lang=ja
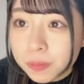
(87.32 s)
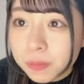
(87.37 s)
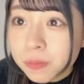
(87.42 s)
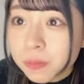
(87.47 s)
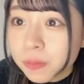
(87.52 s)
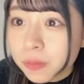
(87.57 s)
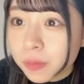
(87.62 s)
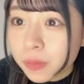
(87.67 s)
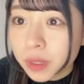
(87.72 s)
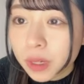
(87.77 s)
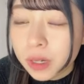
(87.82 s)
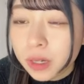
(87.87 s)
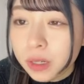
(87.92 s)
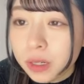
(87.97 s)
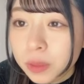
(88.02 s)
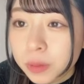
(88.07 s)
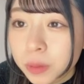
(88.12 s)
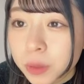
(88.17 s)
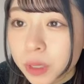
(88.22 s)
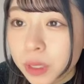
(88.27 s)
うんあ
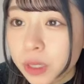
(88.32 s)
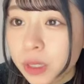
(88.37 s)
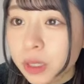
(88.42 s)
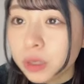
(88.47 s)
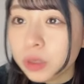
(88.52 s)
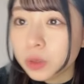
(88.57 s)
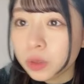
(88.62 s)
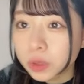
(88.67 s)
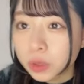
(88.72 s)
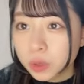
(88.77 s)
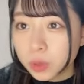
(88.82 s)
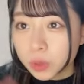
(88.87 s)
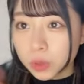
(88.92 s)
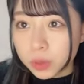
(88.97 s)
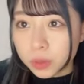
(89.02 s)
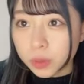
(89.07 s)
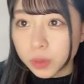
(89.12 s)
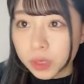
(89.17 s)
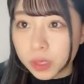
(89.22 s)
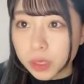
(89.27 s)
やみありがとう飛行機
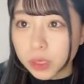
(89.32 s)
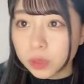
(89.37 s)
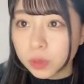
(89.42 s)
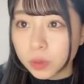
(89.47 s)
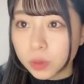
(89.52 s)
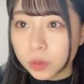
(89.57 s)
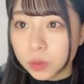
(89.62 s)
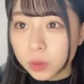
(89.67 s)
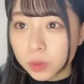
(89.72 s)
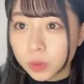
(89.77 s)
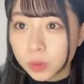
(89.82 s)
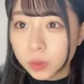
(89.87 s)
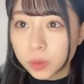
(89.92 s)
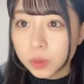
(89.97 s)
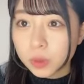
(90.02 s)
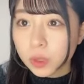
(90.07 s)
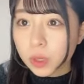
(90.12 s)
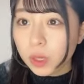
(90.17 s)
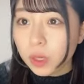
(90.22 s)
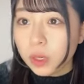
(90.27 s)
もありがとう
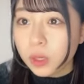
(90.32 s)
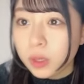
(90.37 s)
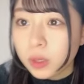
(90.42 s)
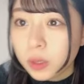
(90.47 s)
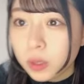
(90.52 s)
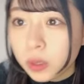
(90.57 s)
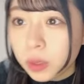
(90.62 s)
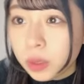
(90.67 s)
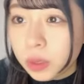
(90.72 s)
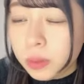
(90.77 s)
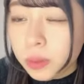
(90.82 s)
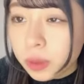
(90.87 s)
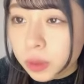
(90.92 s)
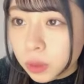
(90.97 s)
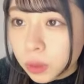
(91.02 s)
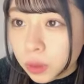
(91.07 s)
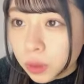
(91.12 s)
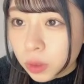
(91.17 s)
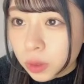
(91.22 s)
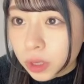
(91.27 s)
今
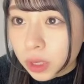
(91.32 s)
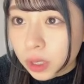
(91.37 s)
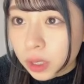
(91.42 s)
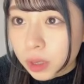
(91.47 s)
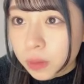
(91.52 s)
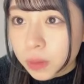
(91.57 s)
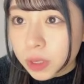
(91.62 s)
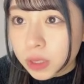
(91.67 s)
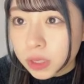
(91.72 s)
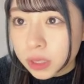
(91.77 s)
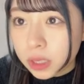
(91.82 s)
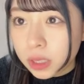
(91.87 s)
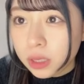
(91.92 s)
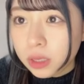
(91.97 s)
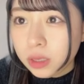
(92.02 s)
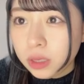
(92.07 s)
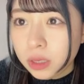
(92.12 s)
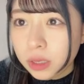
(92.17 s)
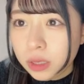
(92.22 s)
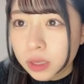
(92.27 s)
東京帰りましたわあ
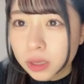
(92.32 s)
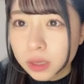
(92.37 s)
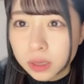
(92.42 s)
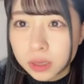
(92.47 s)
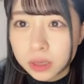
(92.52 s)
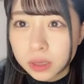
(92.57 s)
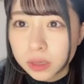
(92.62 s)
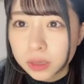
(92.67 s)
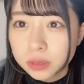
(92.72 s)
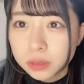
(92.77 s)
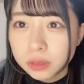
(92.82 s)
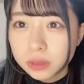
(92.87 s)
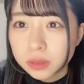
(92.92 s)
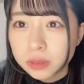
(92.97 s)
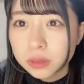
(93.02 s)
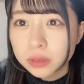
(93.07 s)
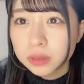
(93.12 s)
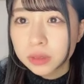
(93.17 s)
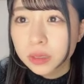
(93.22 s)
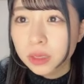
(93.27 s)

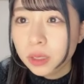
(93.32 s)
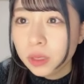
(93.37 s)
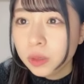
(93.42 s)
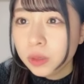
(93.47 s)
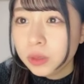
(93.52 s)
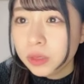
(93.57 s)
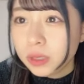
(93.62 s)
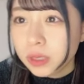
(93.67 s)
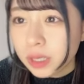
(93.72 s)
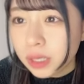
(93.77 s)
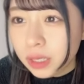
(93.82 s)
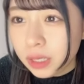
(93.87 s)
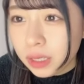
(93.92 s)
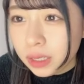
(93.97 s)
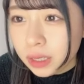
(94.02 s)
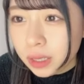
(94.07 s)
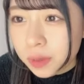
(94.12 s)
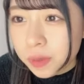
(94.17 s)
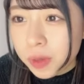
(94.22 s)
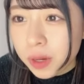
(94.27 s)
お疲れ様あり
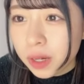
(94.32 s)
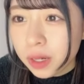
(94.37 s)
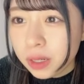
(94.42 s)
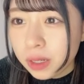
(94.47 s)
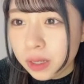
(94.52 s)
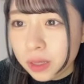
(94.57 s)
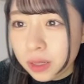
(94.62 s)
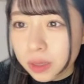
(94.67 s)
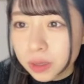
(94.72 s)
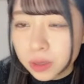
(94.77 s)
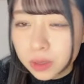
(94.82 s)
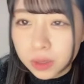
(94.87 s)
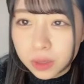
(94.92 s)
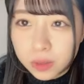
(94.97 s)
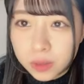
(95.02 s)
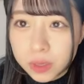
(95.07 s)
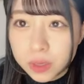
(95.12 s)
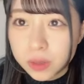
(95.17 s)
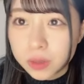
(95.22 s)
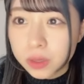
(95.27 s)
がとうね
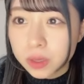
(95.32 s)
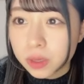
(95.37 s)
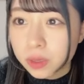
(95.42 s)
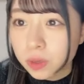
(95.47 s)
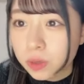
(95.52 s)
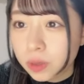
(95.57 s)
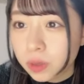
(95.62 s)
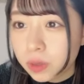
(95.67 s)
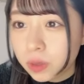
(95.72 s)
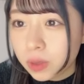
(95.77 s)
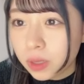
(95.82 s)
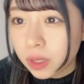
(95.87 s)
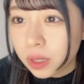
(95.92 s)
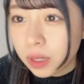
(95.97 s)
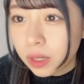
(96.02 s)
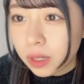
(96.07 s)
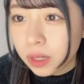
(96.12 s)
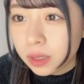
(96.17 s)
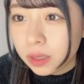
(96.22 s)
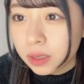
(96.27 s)
わざわざ東京か
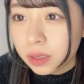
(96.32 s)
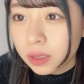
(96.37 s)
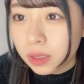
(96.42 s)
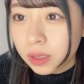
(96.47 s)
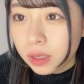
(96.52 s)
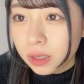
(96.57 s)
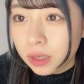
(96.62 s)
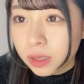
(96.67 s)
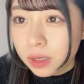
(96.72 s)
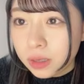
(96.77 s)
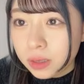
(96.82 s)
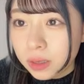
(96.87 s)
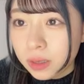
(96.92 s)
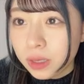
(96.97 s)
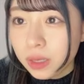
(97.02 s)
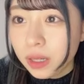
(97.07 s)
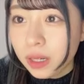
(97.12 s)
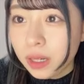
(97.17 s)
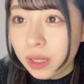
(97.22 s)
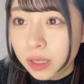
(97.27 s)
らそ
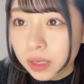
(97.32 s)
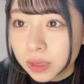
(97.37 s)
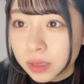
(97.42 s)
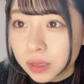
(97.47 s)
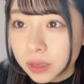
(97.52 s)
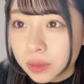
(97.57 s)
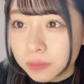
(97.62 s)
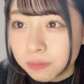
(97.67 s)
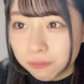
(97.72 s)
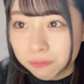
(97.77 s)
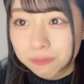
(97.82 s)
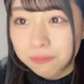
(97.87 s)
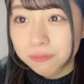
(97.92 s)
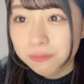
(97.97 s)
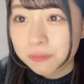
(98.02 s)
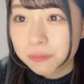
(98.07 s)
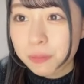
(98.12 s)
れが花ちゃんうん